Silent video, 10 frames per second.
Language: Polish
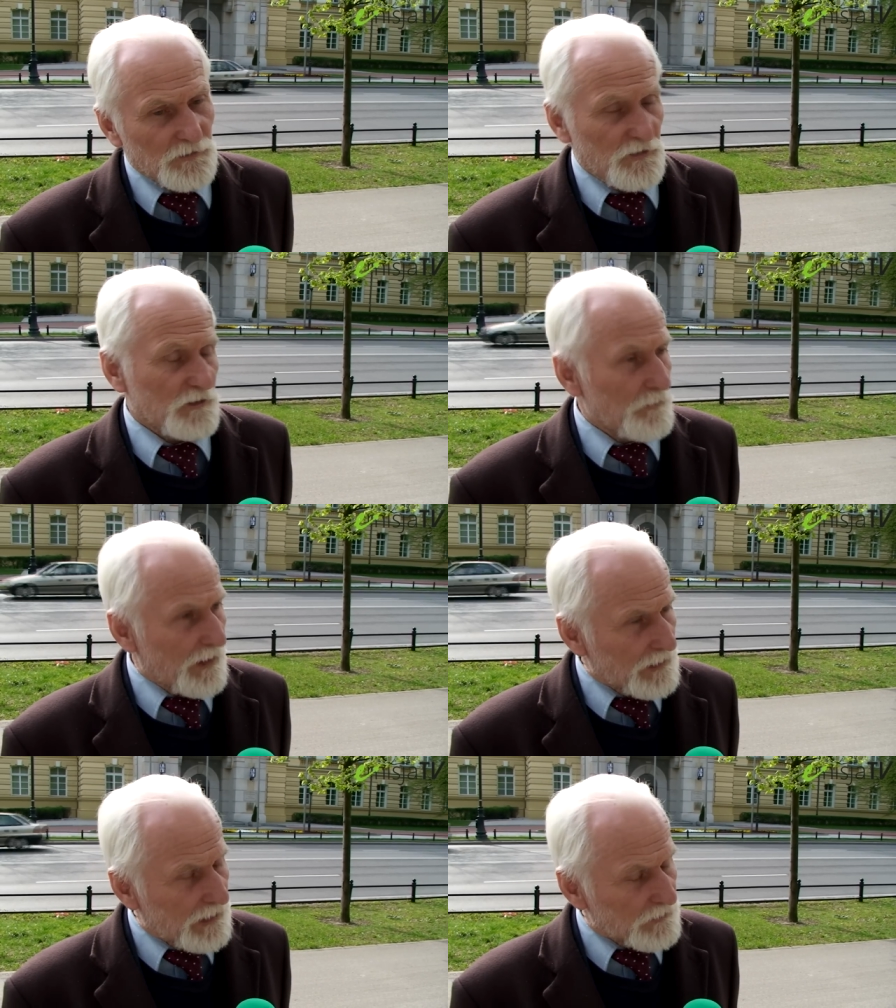czy
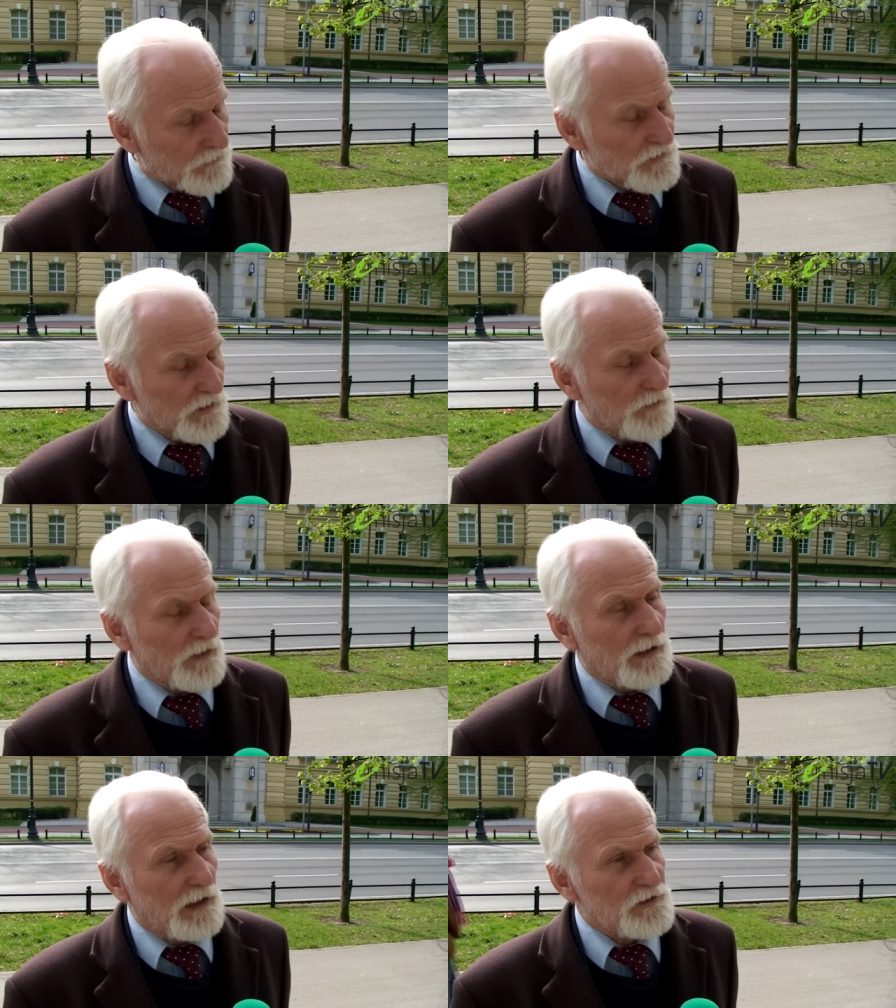domagają się,
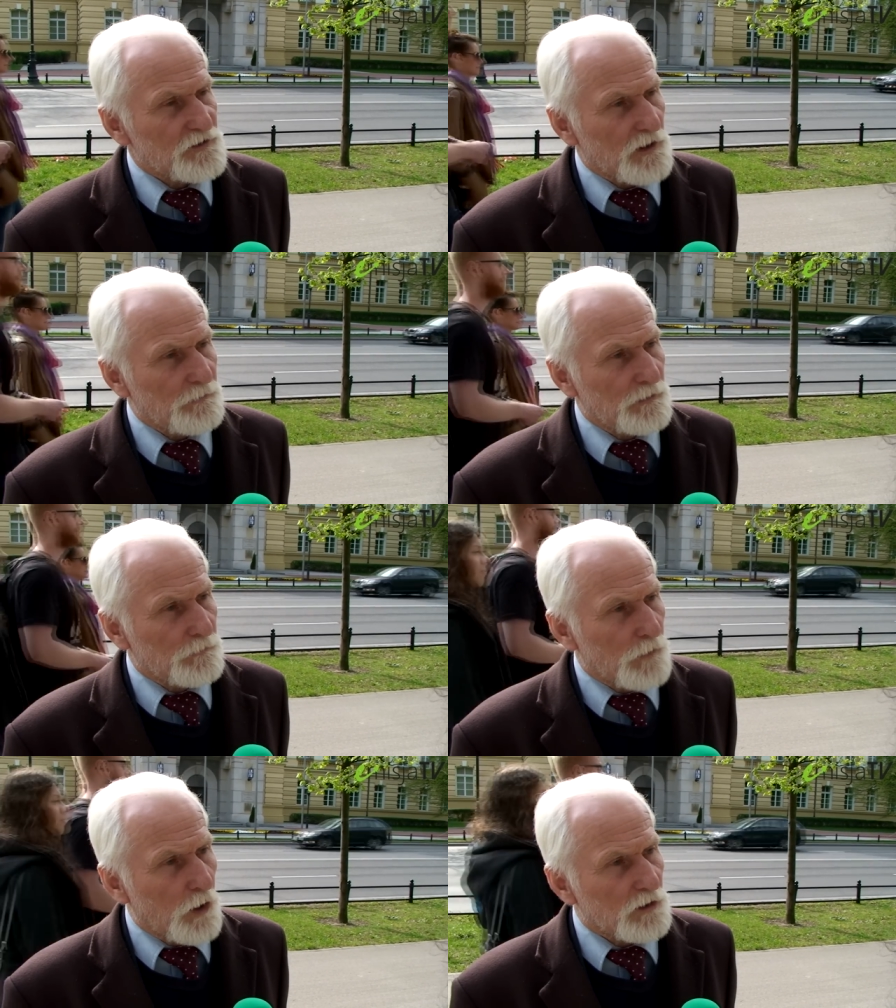domagali się, by
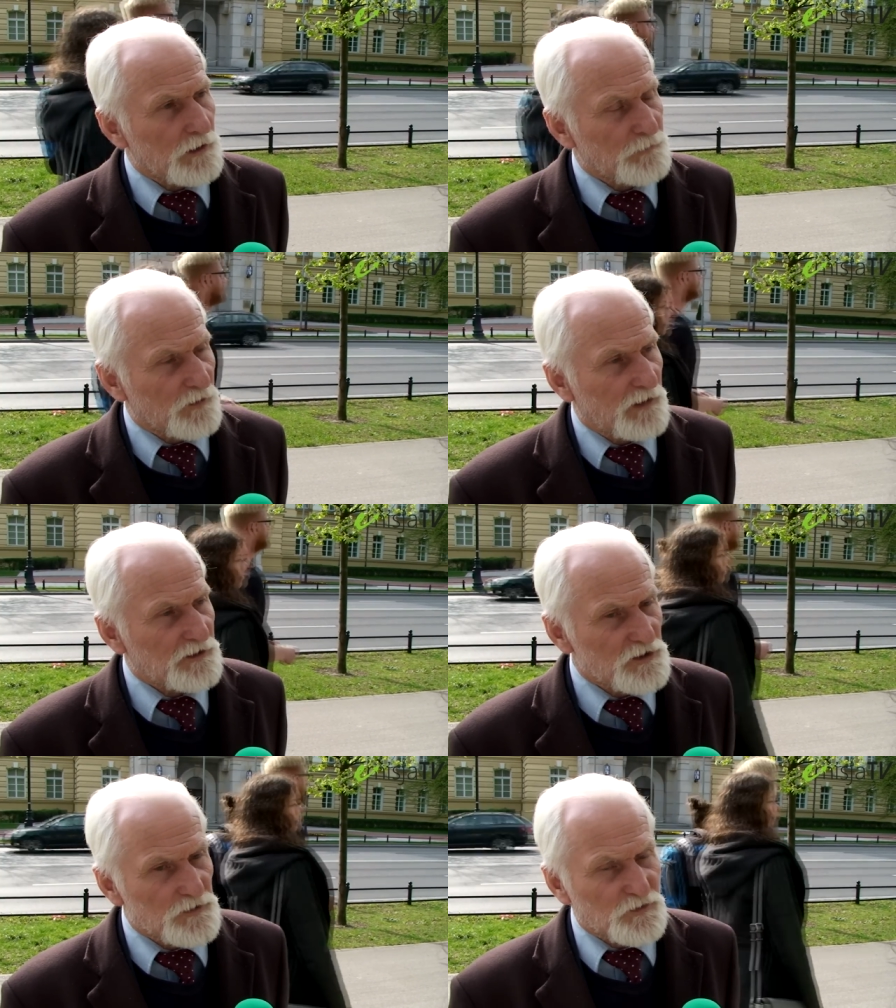mogli
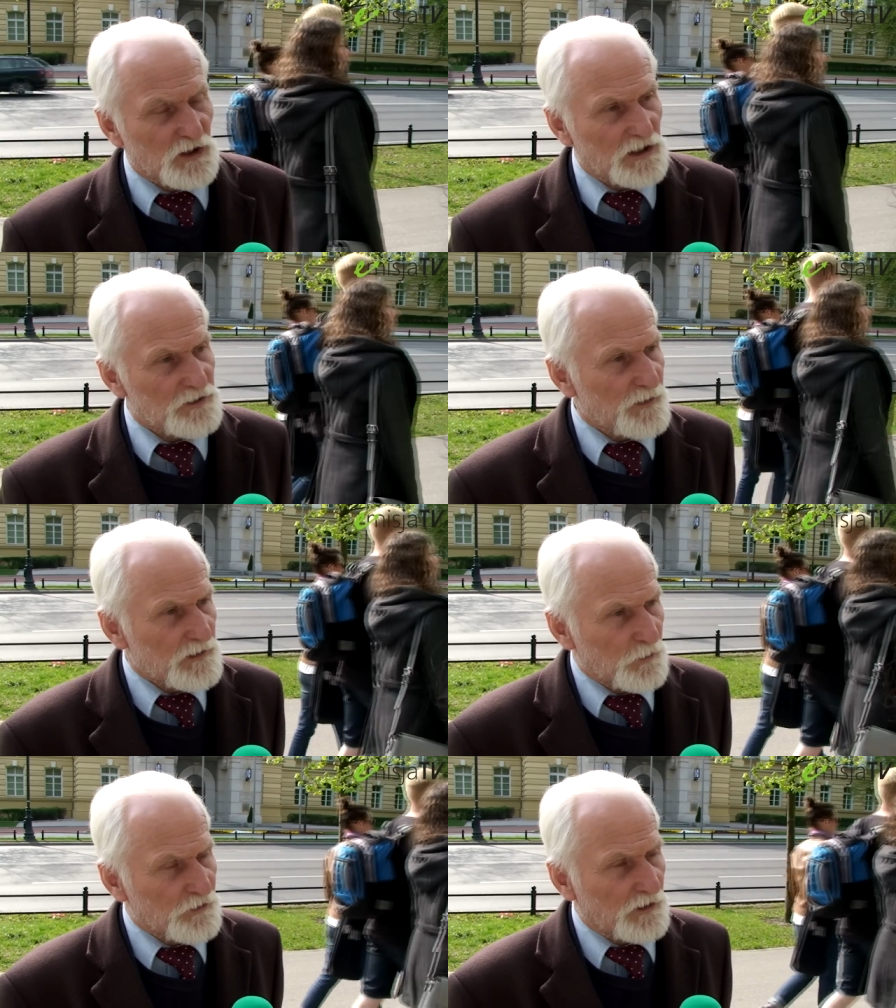prowadzić sprzedaż
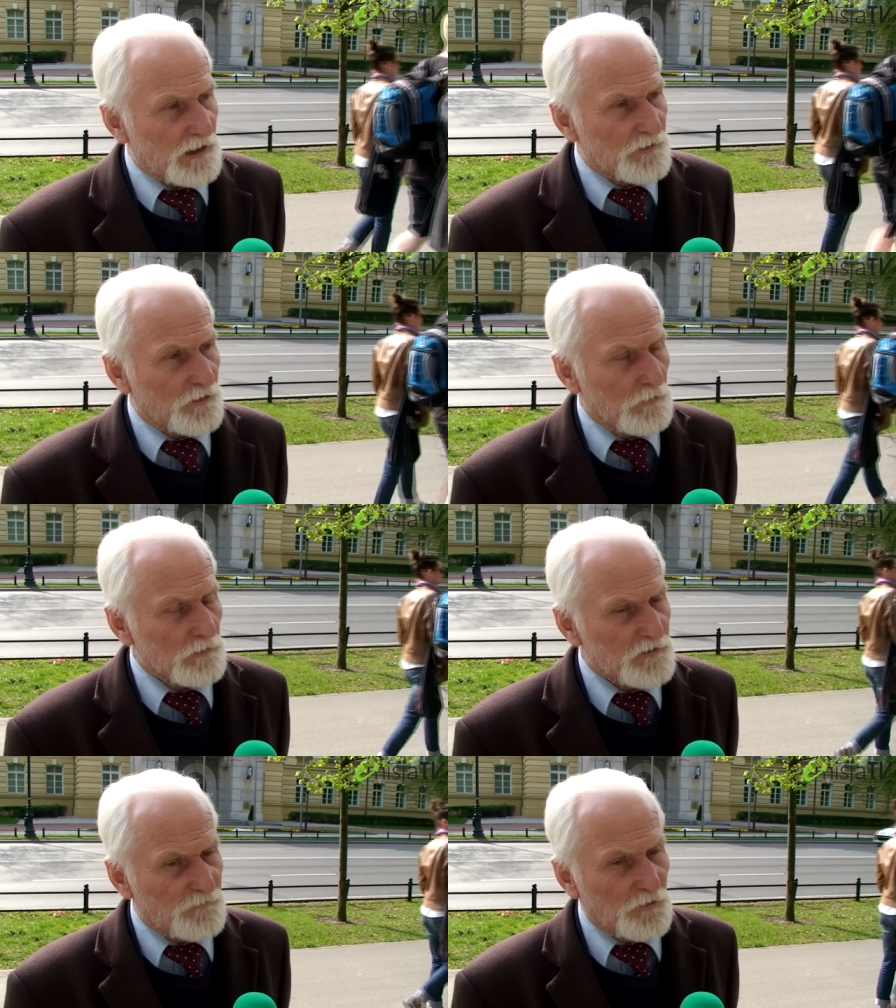
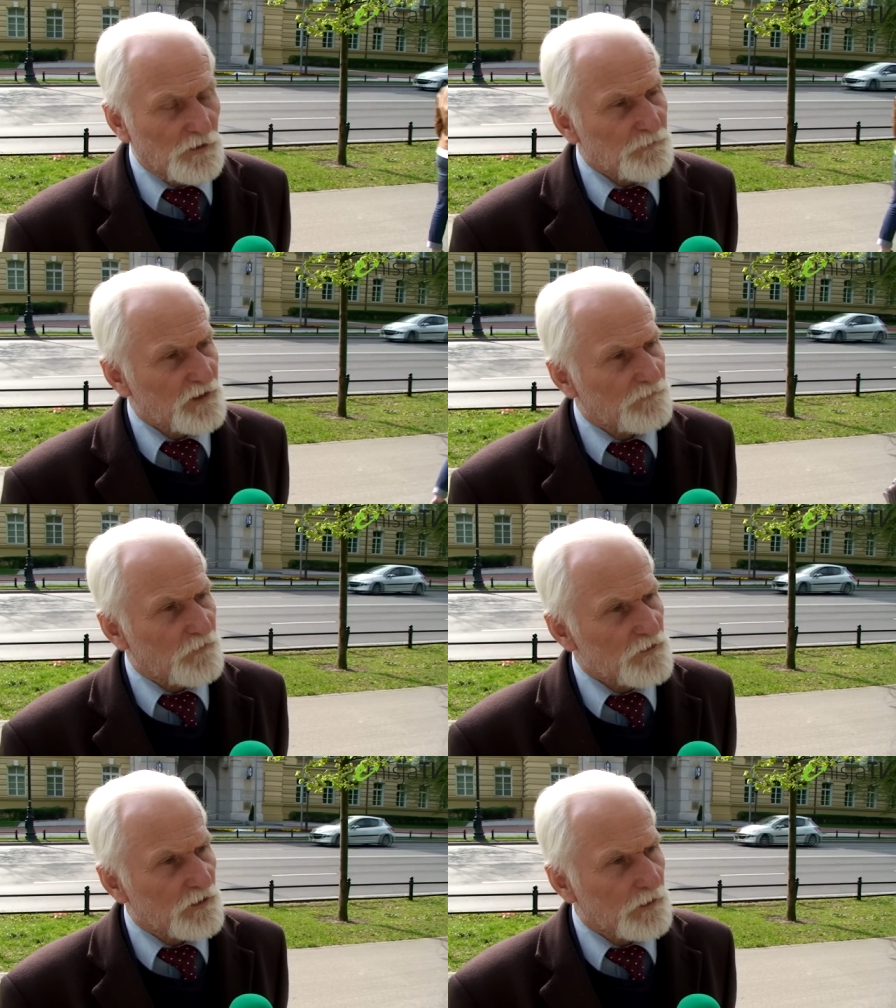bezpośrednią swoich
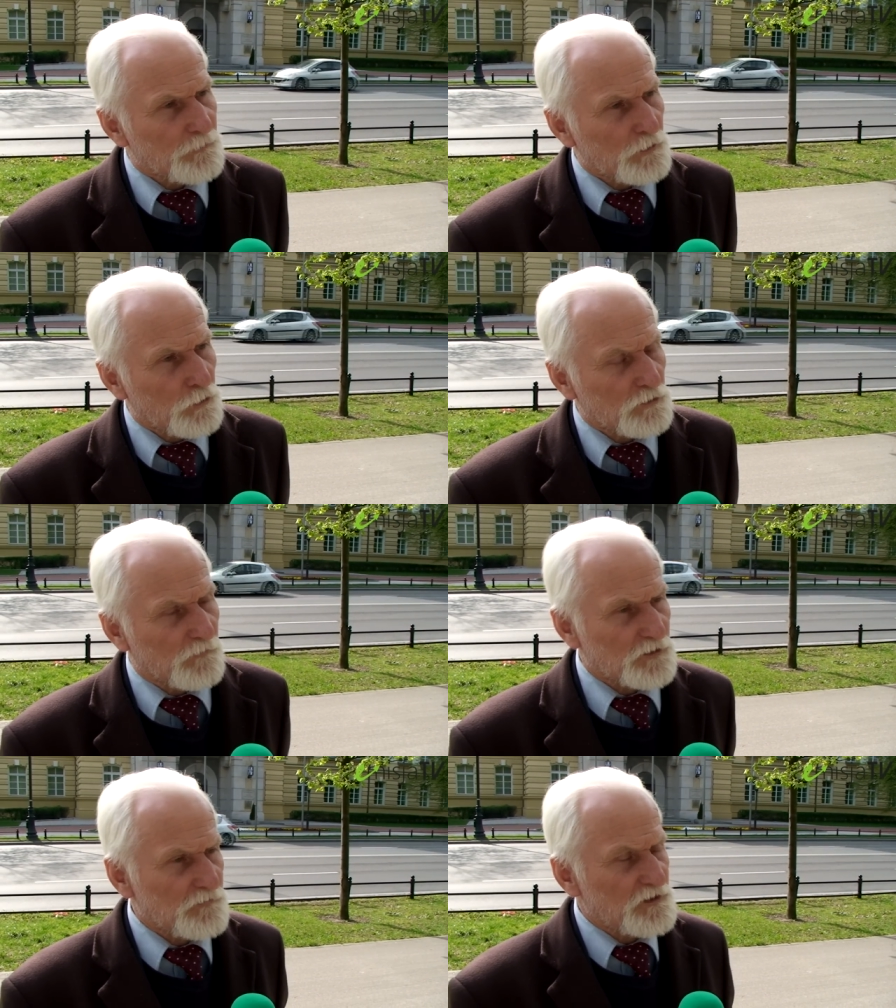przetworzonych
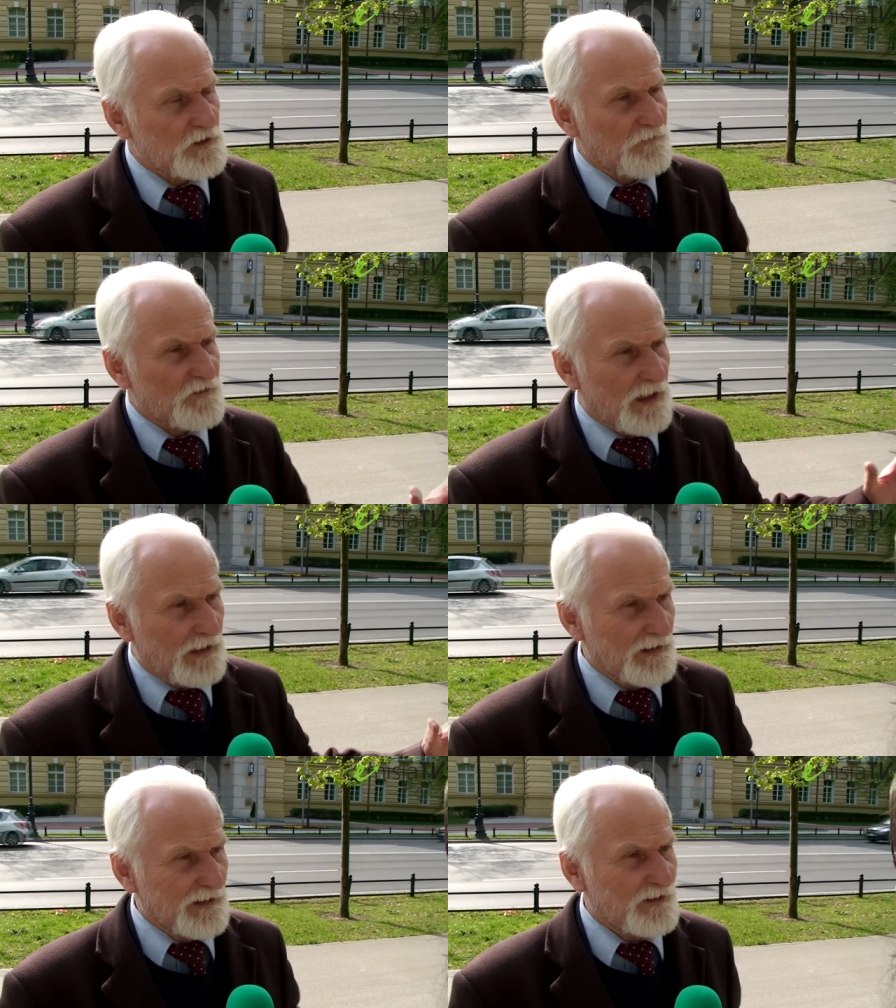produktów. Oczywiście w
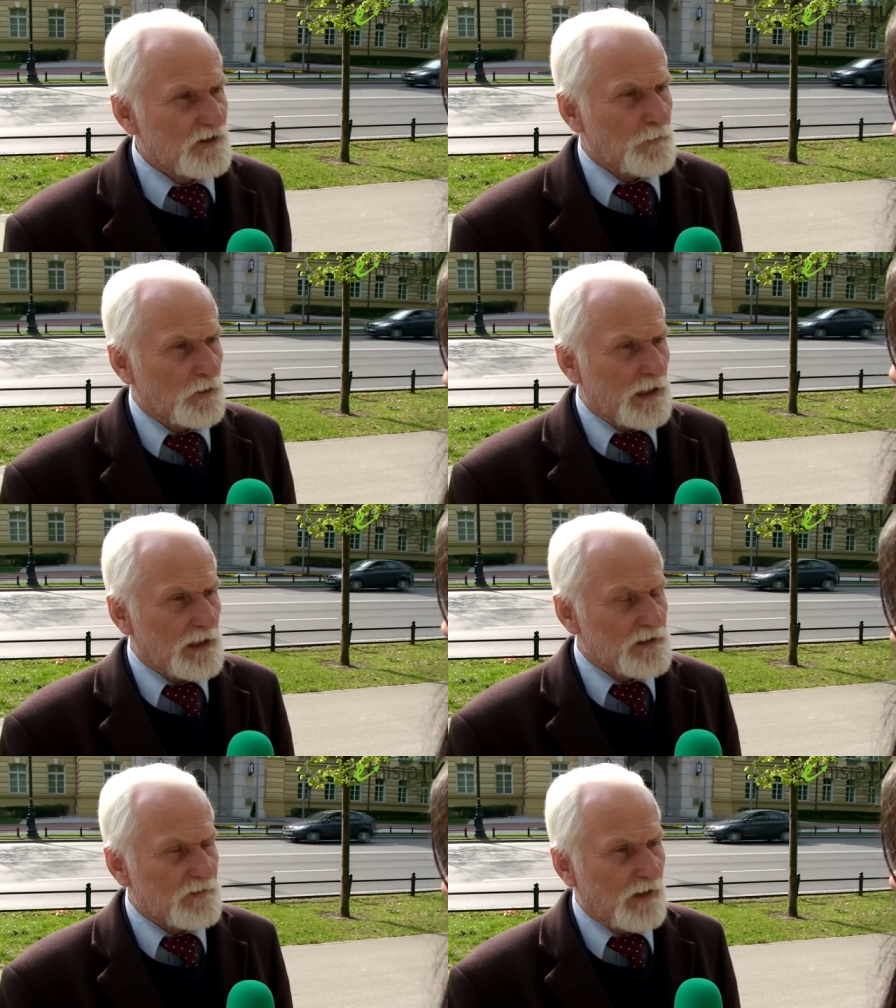skali
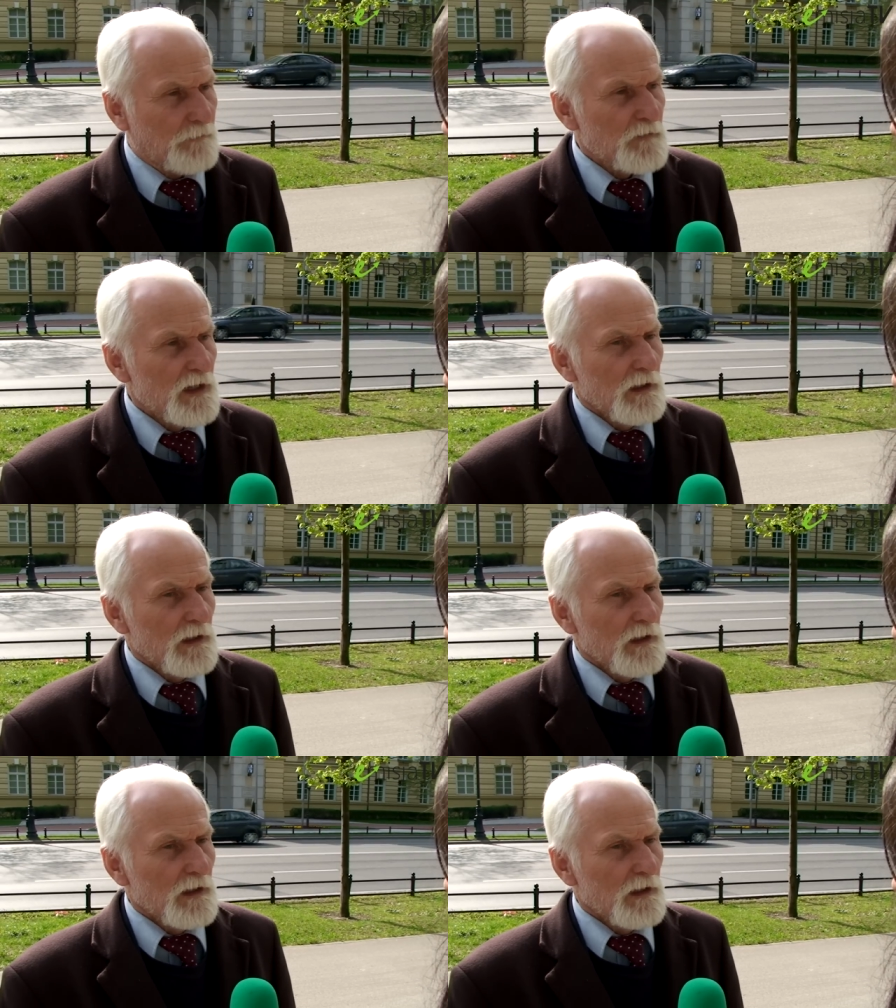gospodarstwa.